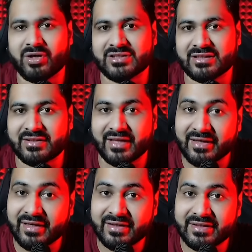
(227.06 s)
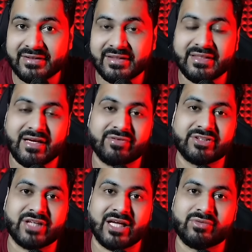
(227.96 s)
बहुत ज़्यादा ठंड लग रही थी या फिर
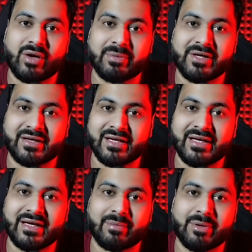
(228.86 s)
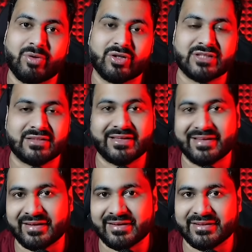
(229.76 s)
शायद वो अपने अकेले घर में बहुत ज़्यादा
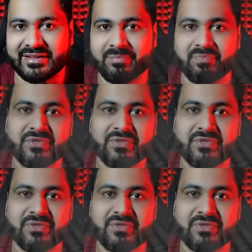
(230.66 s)
डर रही थी